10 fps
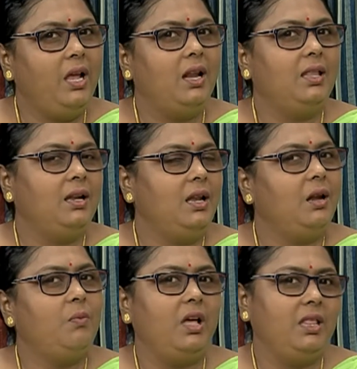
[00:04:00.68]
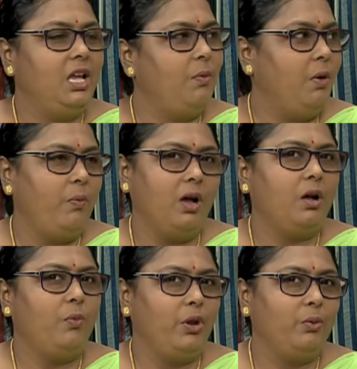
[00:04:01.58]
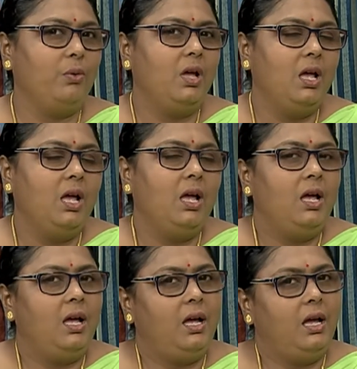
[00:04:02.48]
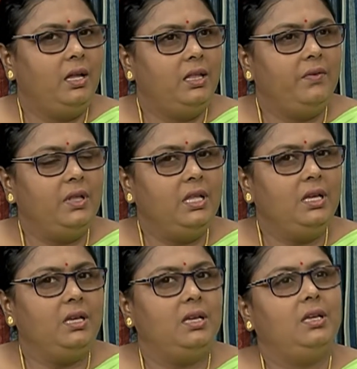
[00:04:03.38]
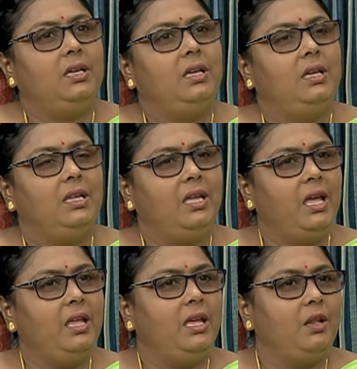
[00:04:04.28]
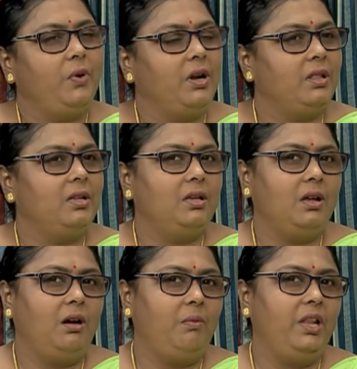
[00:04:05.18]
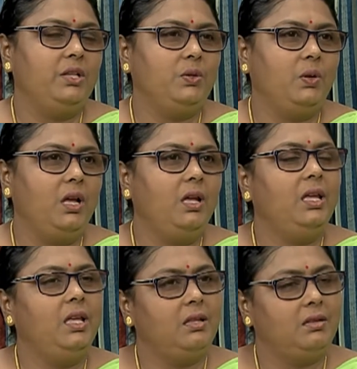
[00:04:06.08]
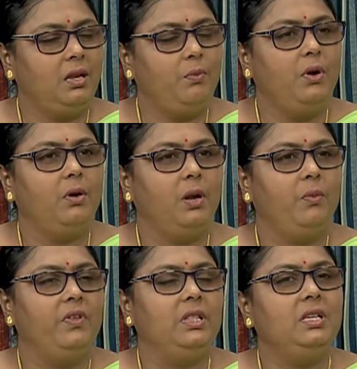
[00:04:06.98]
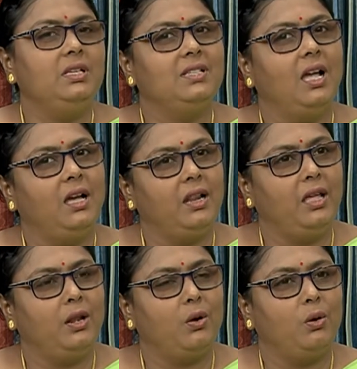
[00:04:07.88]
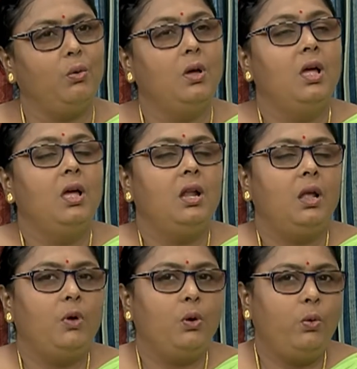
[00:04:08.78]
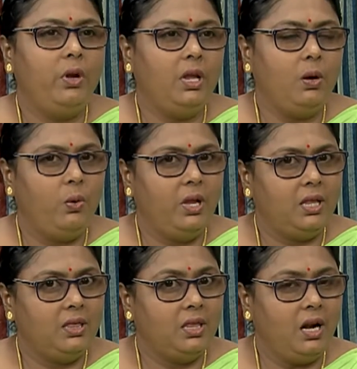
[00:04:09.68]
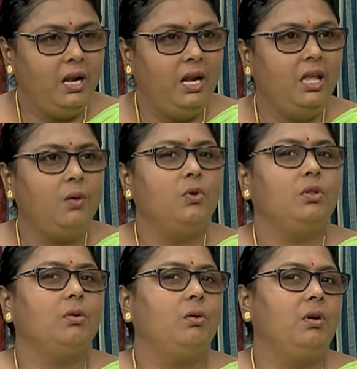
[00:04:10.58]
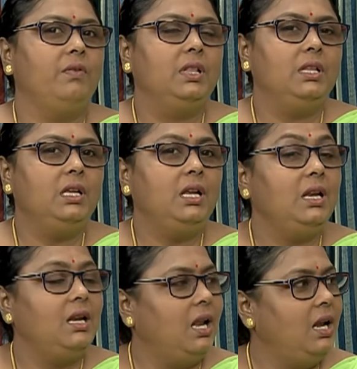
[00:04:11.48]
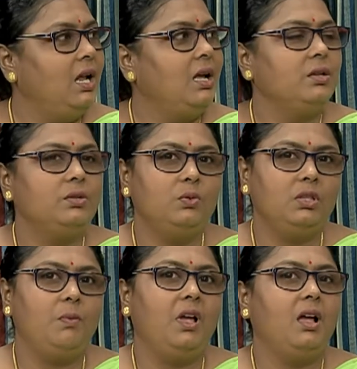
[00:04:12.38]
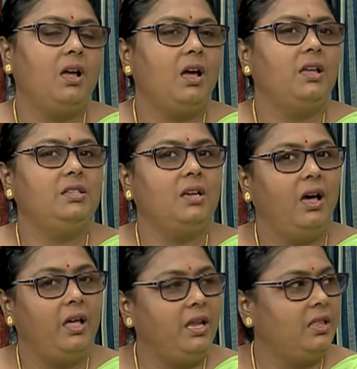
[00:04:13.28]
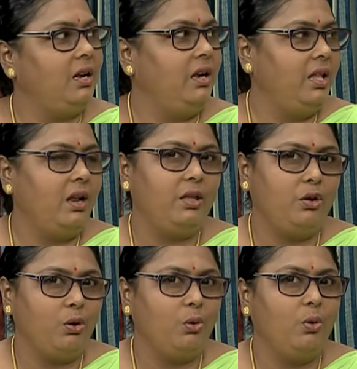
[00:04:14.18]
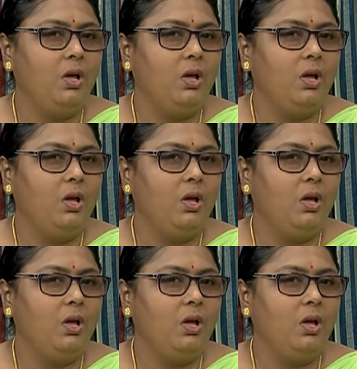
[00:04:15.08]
காலத்தில் நம்ம அதிகமாக பார்க்க முடியும் இது வந்து ஏன் ஏற்படுறது அப்படின்னு சொன்னால் நம்ம நம்ம வந்து ஜாக்கிரதையாக இருக்கணும் நம்ம குடிக்கக்கூடிய தண்ணீர் முதற்கொண்டு வந்து நல்ல சுத்தமாக காய்ச்சி ஆரிய தண்ணீராக இருக்கணும்